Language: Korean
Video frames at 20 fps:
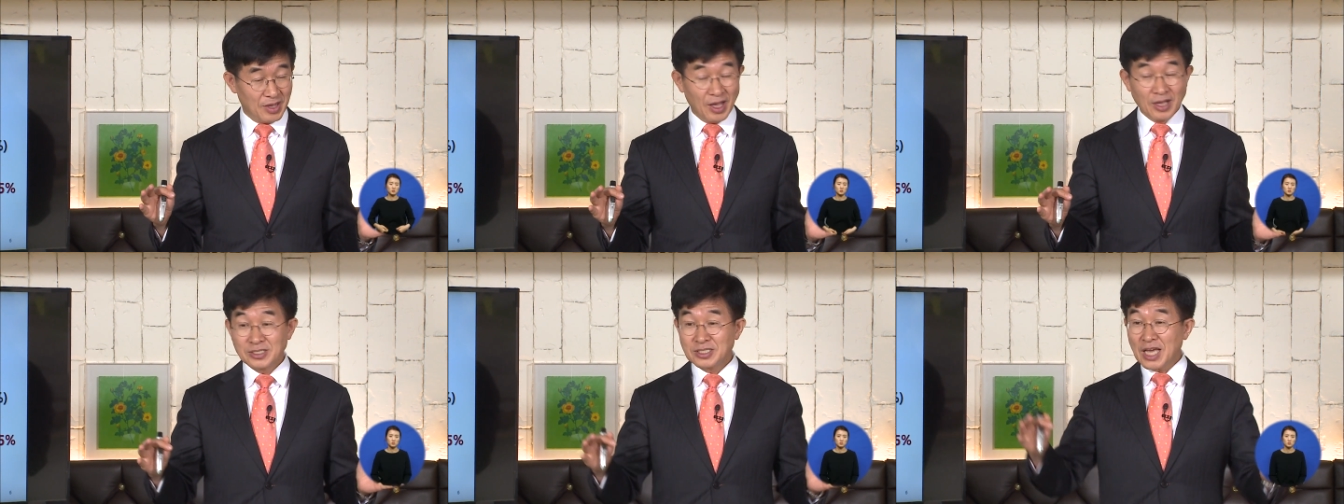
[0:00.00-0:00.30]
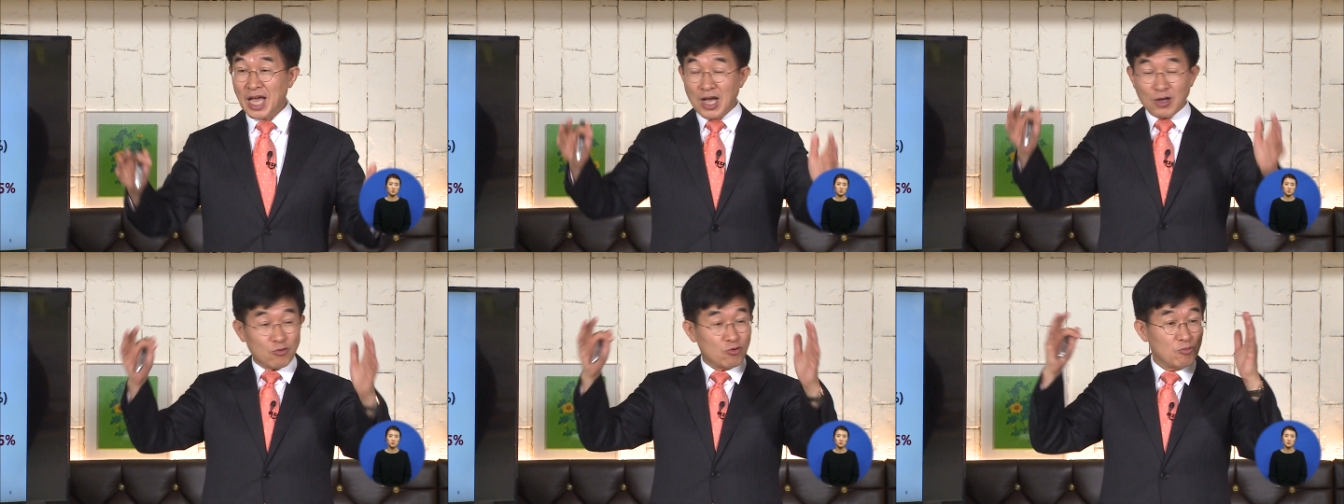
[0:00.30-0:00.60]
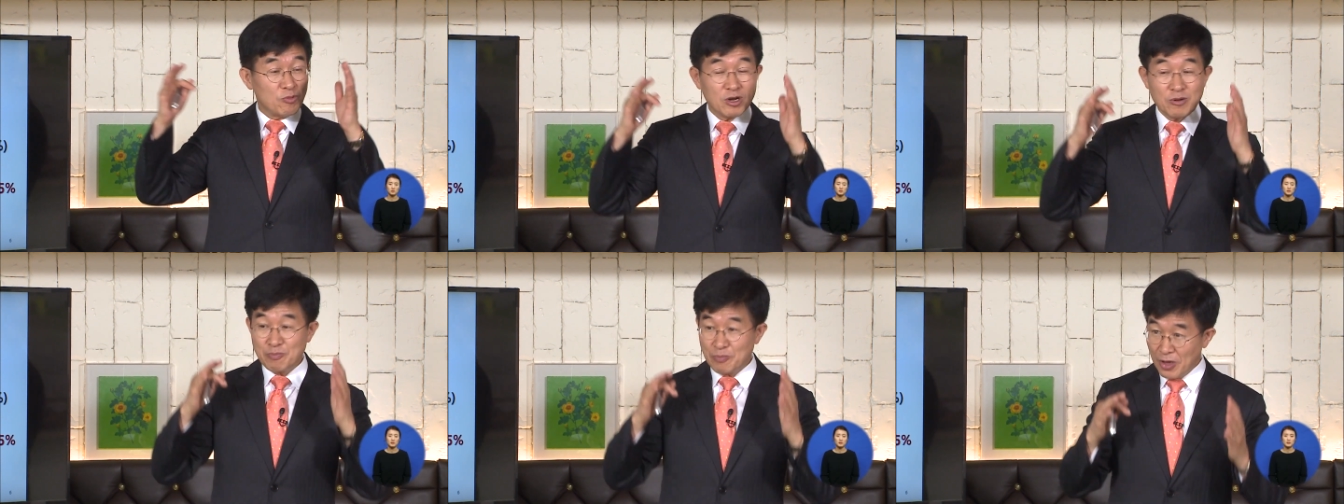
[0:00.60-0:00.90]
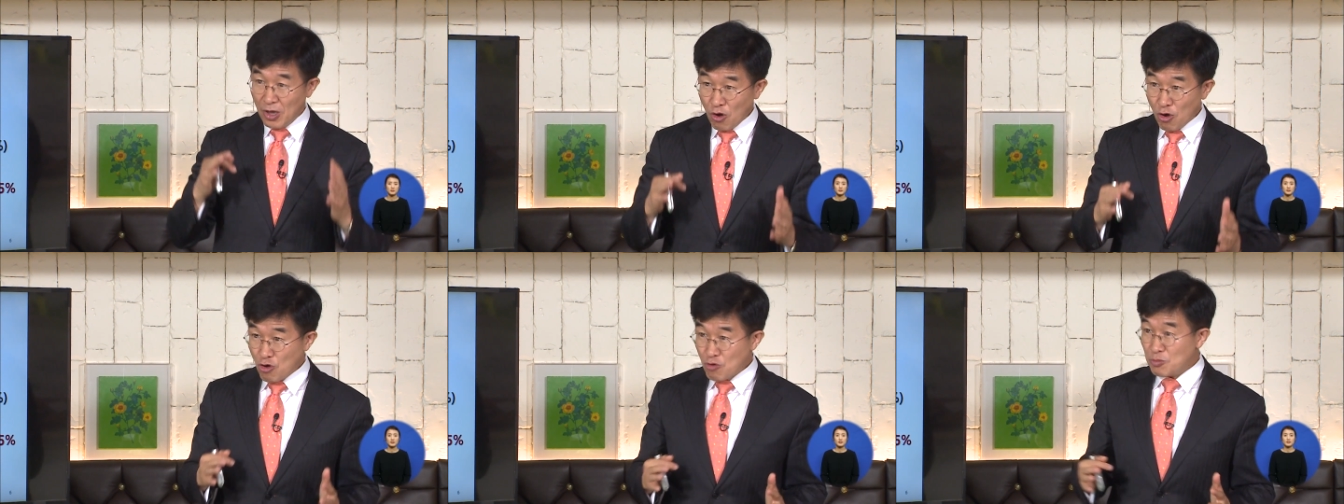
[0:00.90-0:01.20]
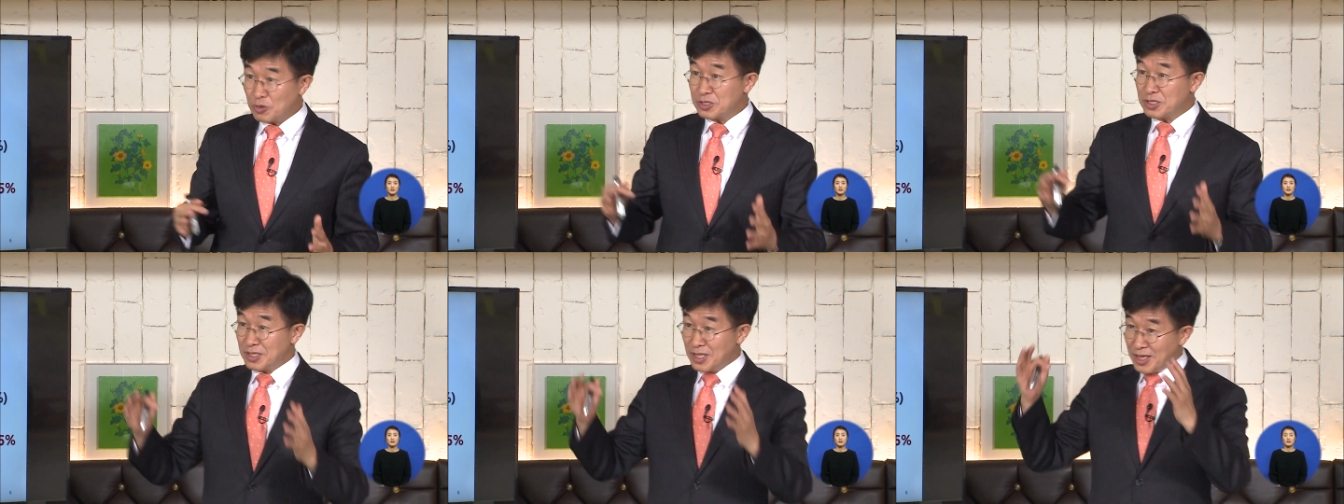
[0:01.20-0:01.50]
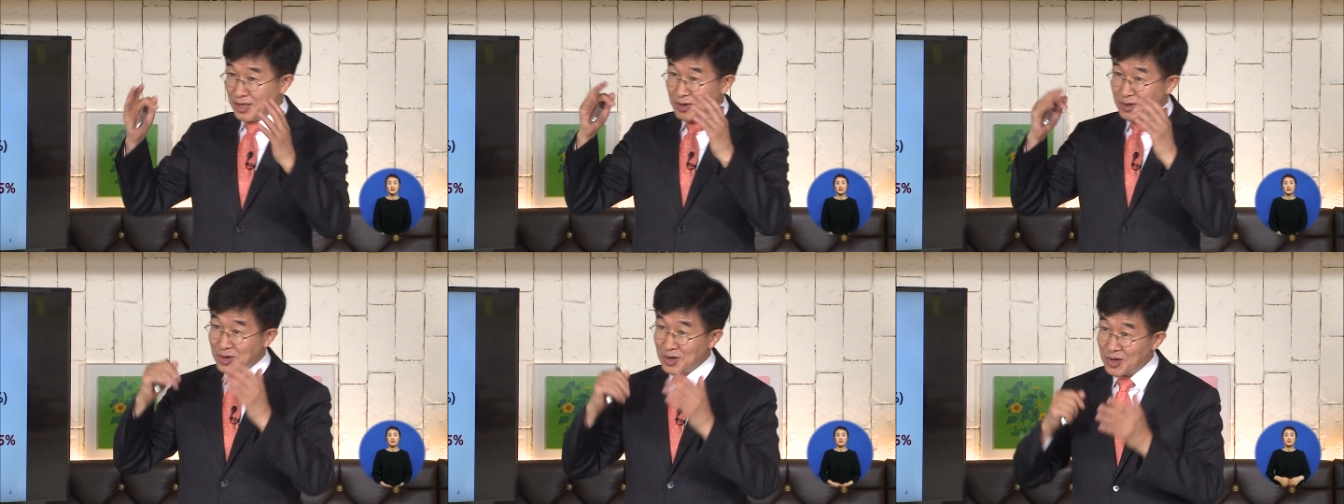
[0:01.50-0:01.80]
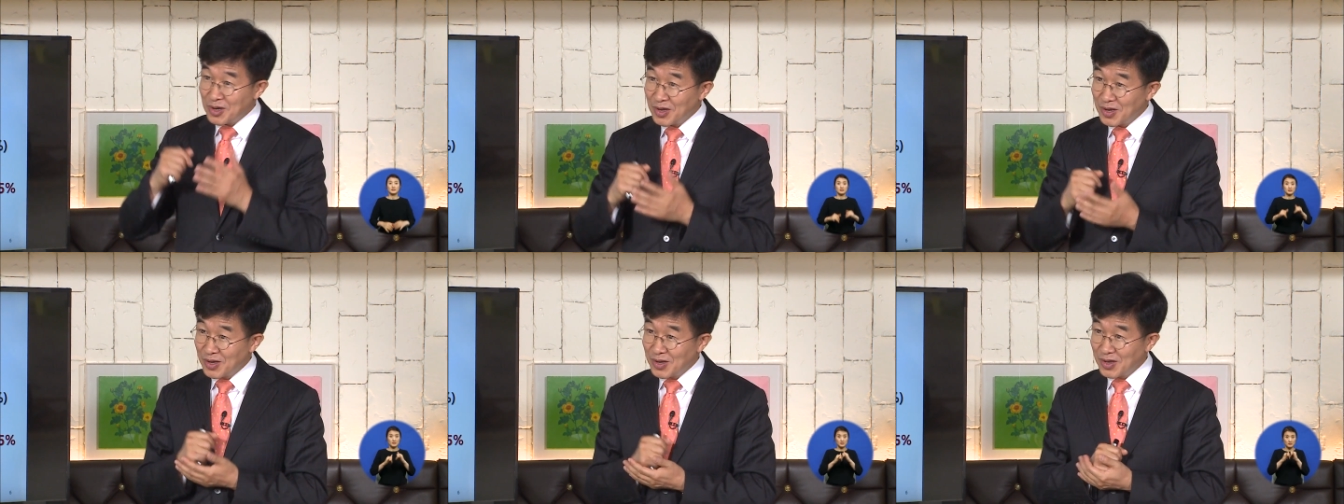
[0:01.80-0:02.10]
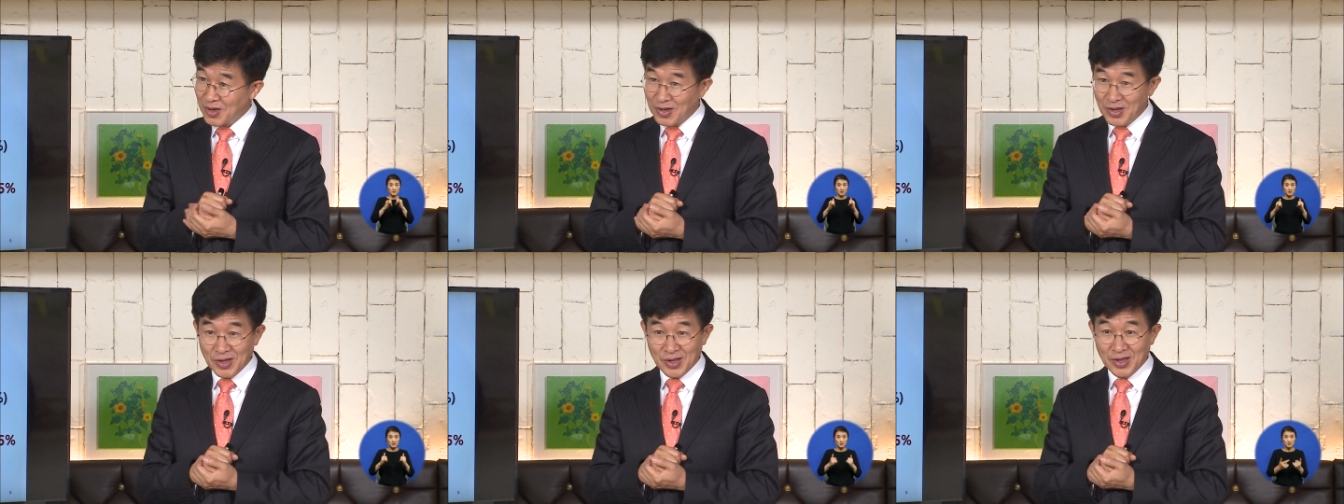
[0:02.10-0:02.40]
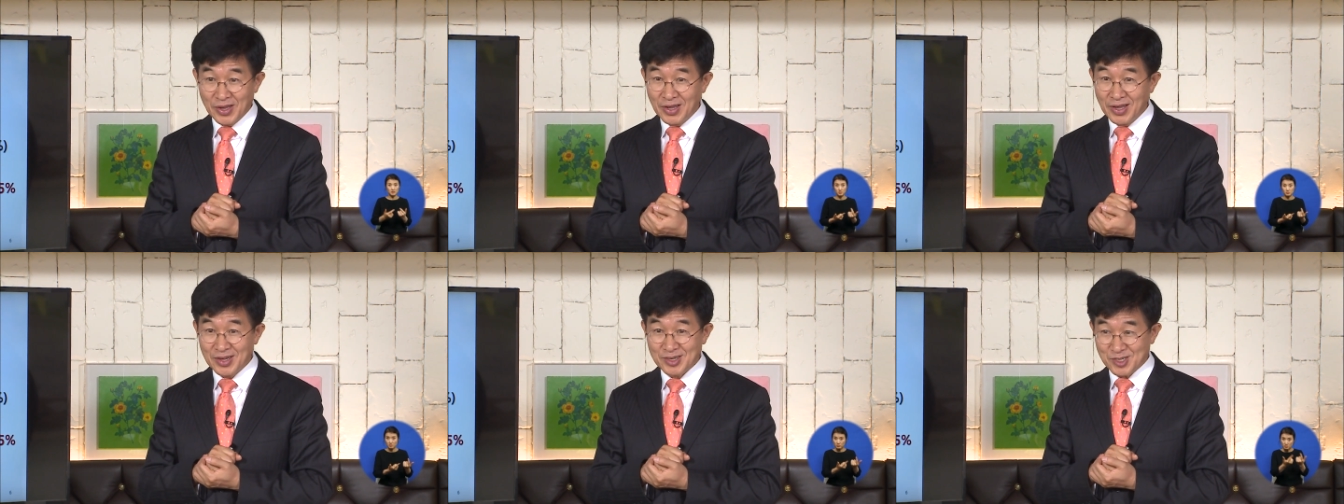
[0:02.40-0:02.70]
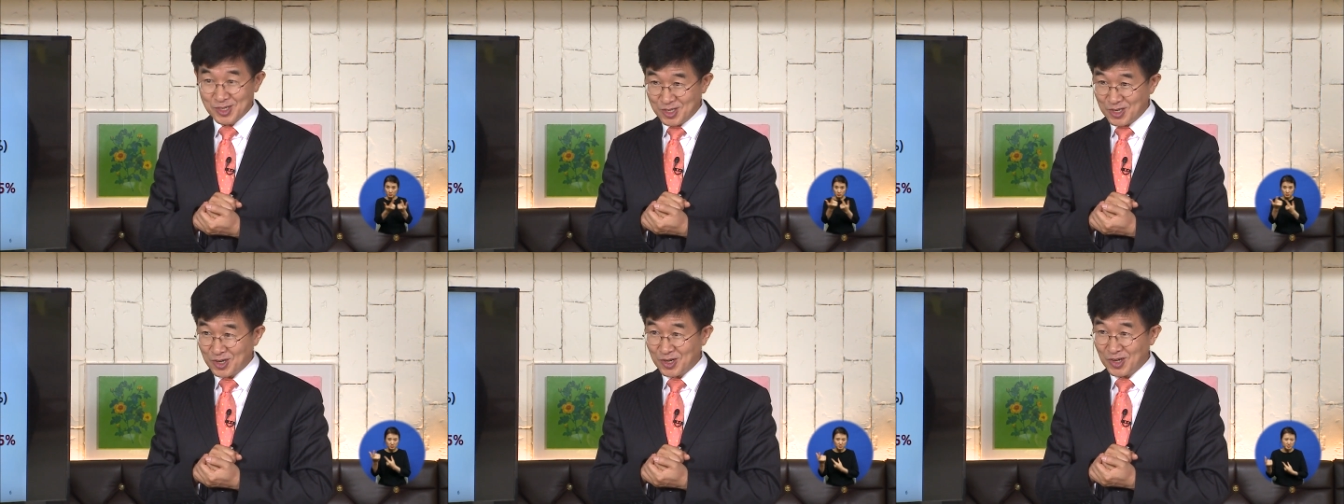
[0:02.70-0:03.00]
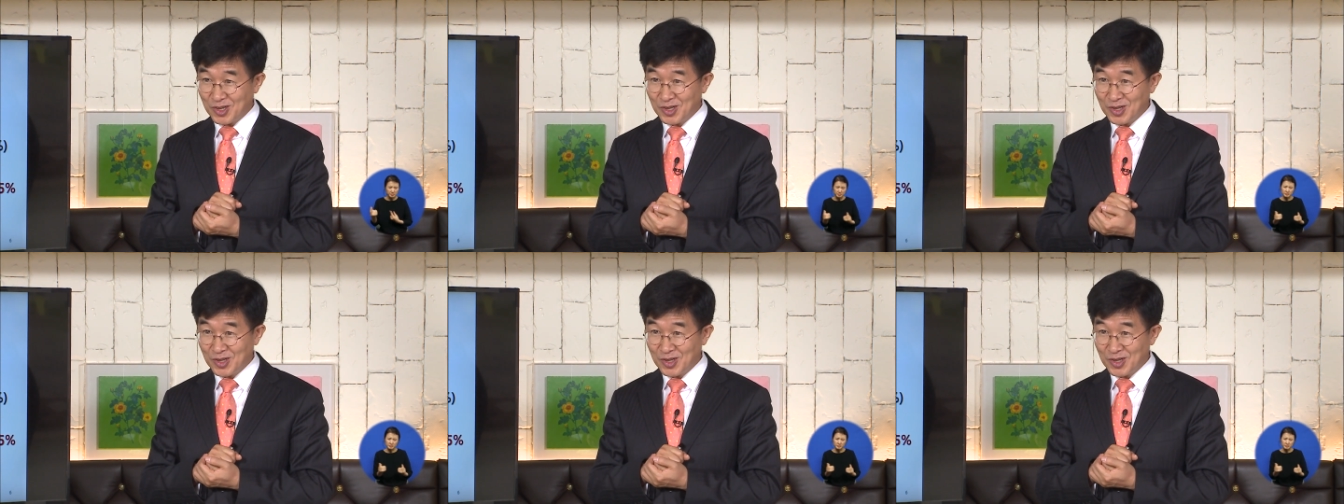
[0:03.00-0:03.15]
작품을 배우면 돼요. 그죠?